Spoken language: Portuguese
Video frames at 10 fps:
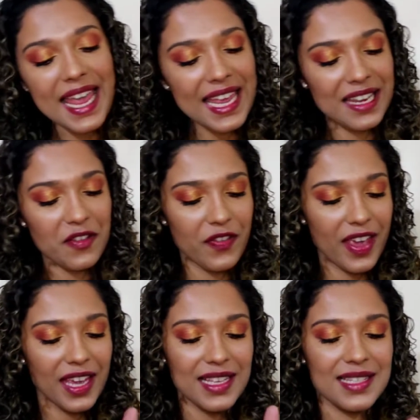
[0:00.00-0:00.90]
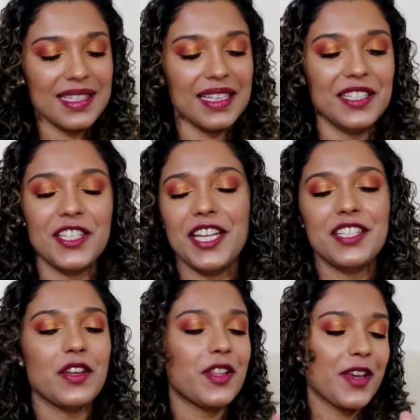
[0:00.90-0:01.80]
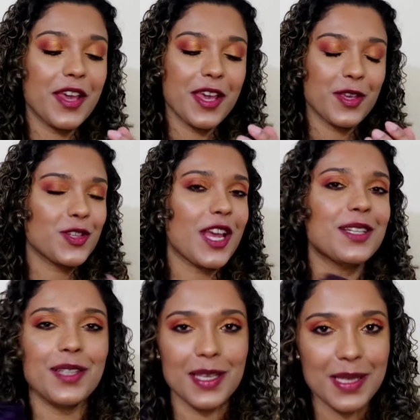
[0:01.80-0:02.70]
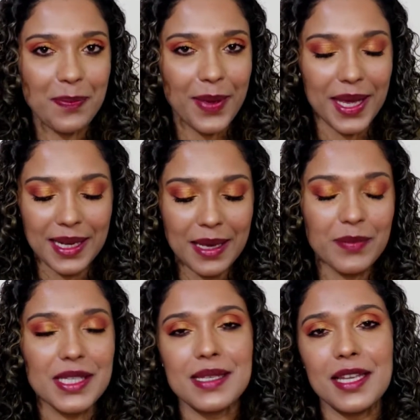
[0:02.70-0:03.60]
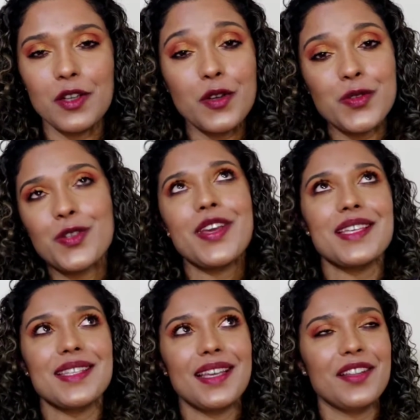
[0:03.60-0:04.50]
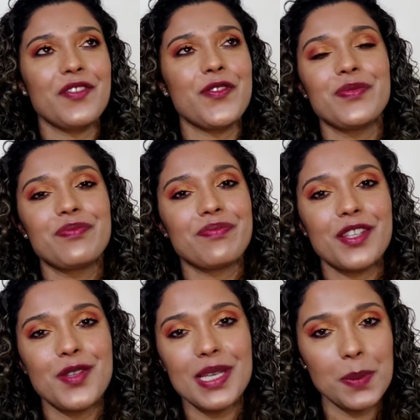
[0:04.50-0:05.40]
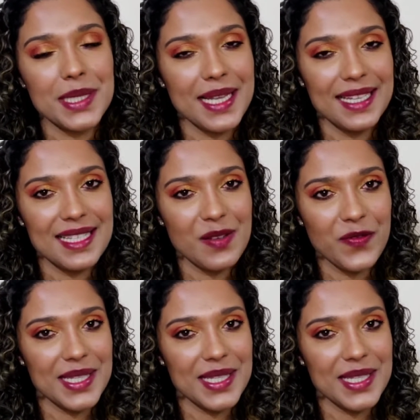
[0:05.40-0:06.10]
Ele vem assim, gente. Eu, é, eu já antecipei, né? Mas assim, eu não sou resenha. Não sou especialista